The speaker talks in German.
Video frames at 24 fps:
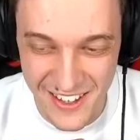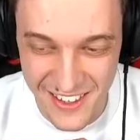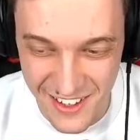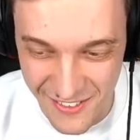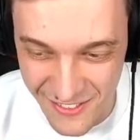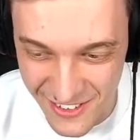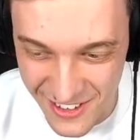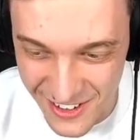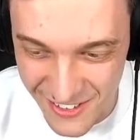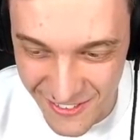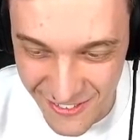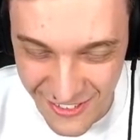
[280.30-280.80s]
auf
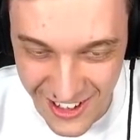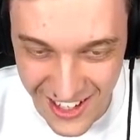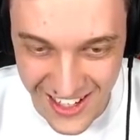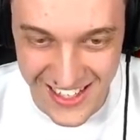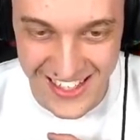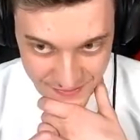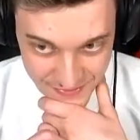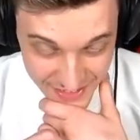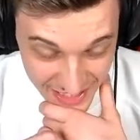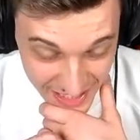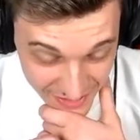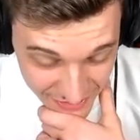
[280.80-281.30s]
jeden
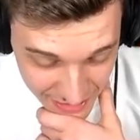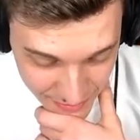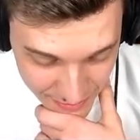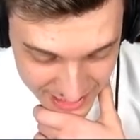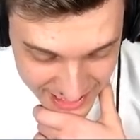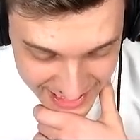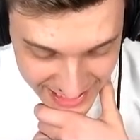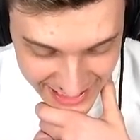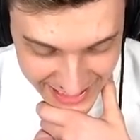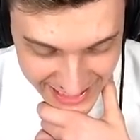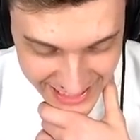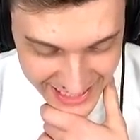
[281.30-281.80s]
Fall. Ja, wir haben
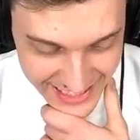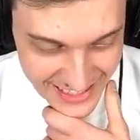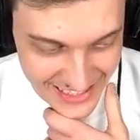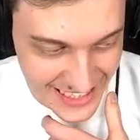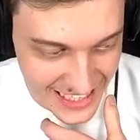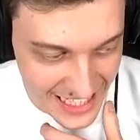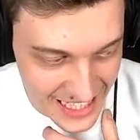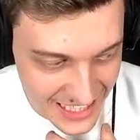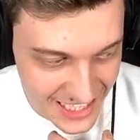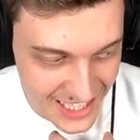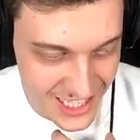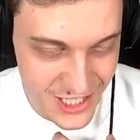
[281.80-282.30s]
gesehen, ich hatte
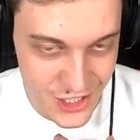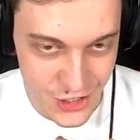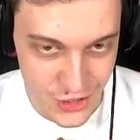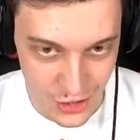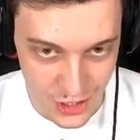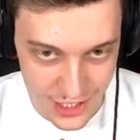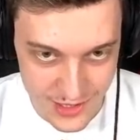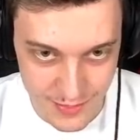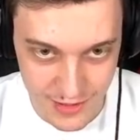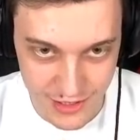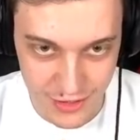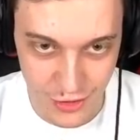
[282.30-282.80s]
gar keine
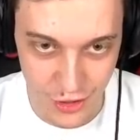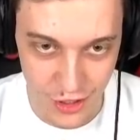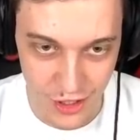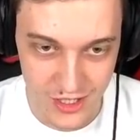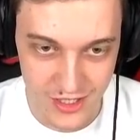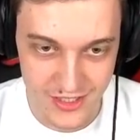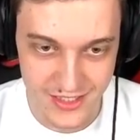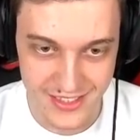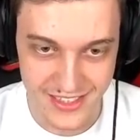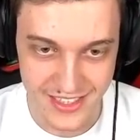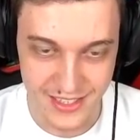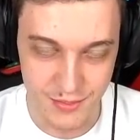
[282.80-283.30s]
Chance mit
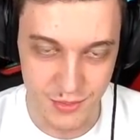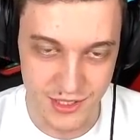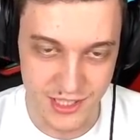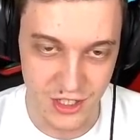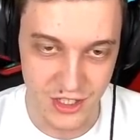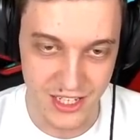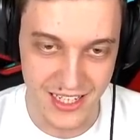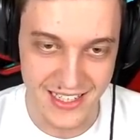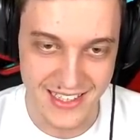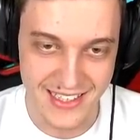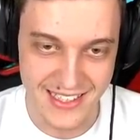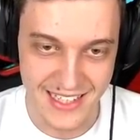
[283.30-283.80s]
Colt. Ich muss
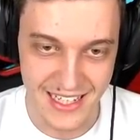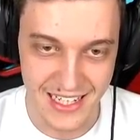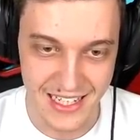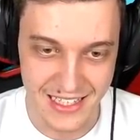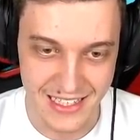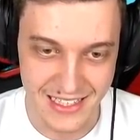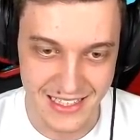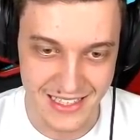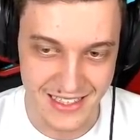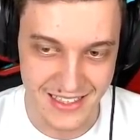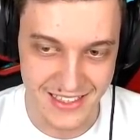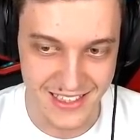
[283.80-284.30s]
auch echt
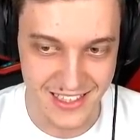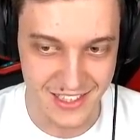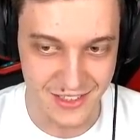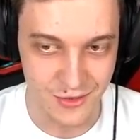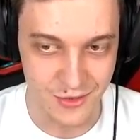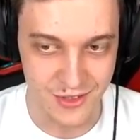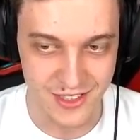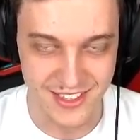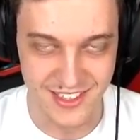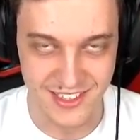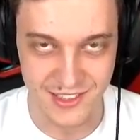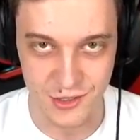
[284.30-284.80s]
sagen,
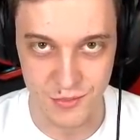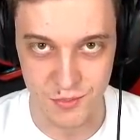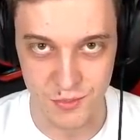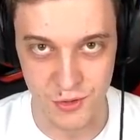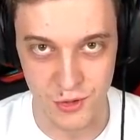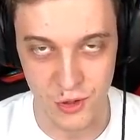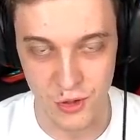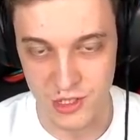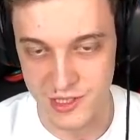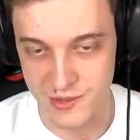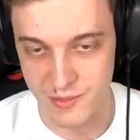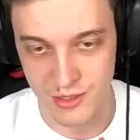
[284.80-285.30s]
natürlich sind so
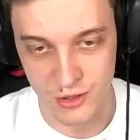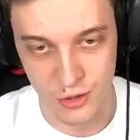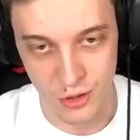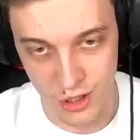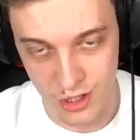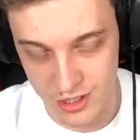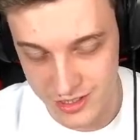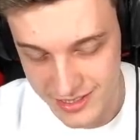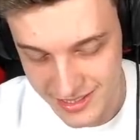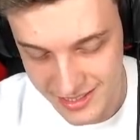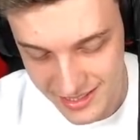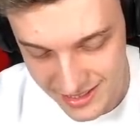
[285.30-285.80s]
Pros mit
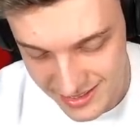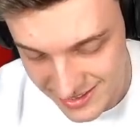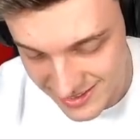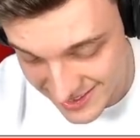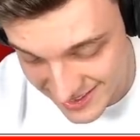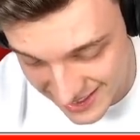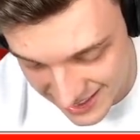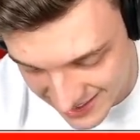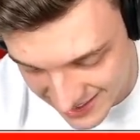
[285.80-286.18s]
Colt sehr,